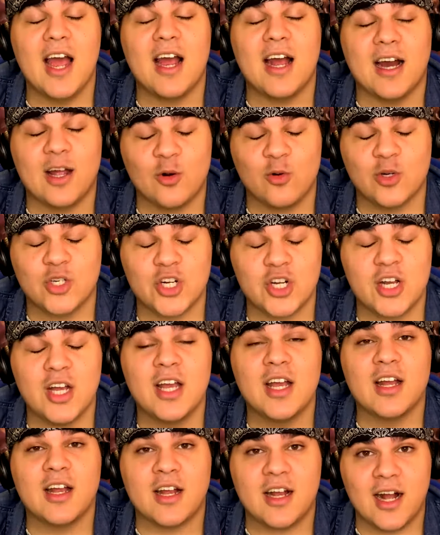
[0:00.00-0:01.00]
Хороших,
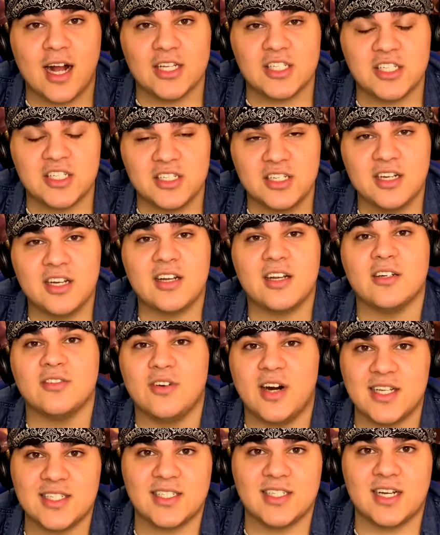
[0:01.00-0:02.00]
качественных,
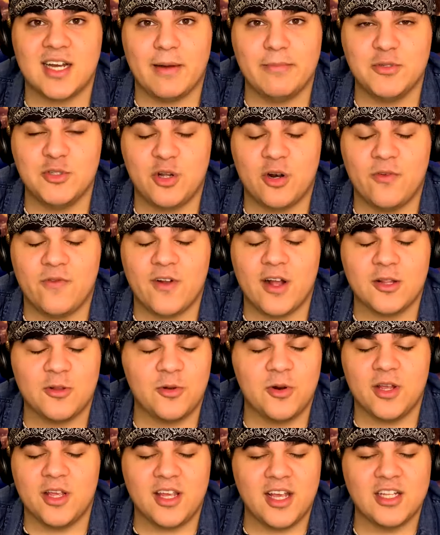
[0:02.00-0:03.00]
классных обзоров,
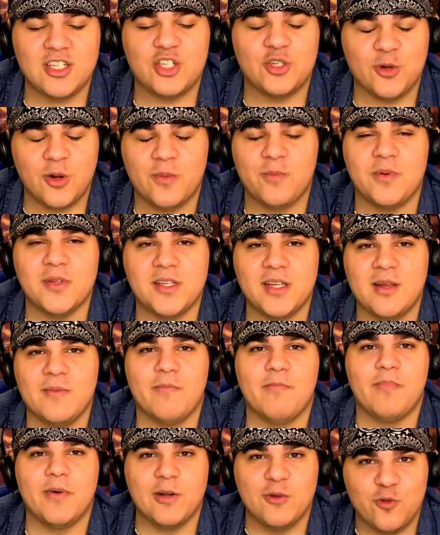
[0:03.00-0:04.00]
которые я, черт
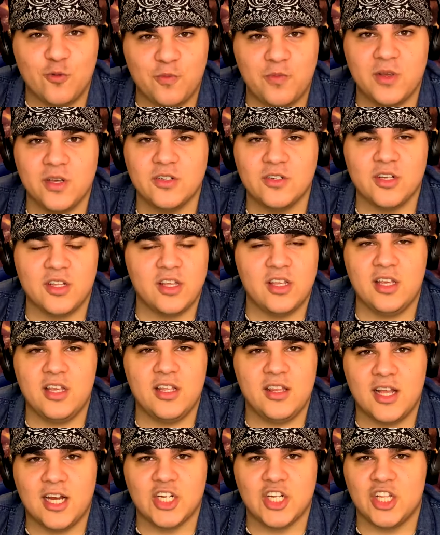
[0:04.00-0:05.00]
подери, полюбил
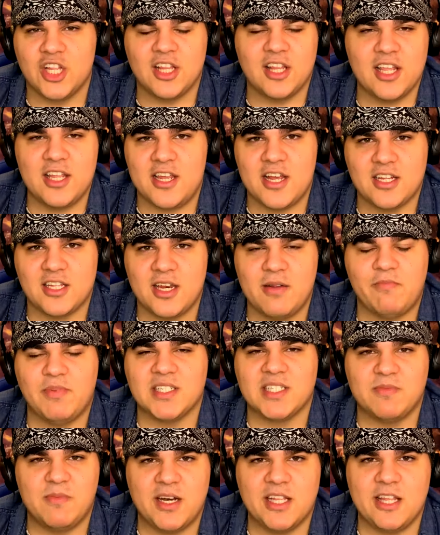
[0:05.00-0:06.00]
и даже иногда некоторые
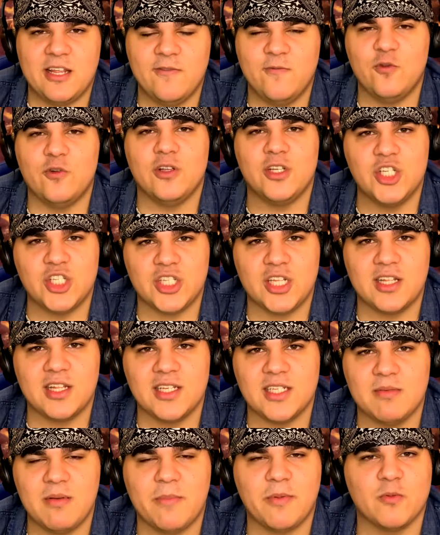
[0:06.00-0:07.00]
посматриваю лично
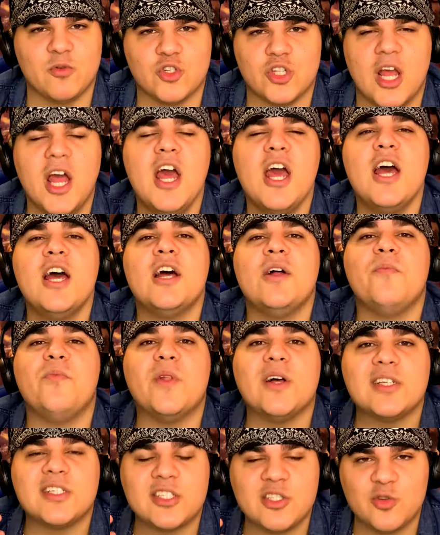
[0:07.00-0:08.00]
для себя, потому что
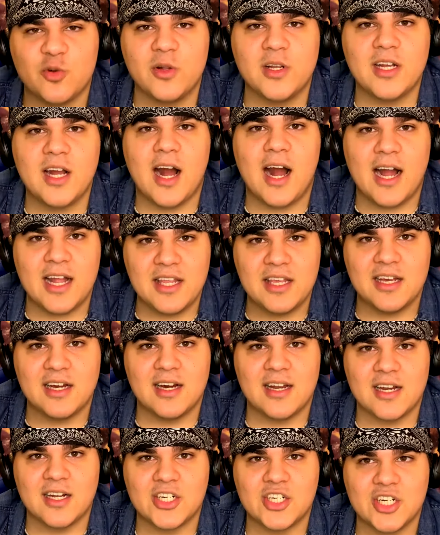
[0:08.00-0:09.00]
настолько они
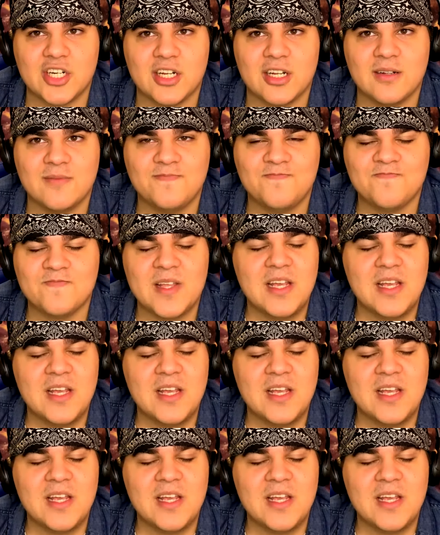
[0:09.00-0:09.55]
хороши.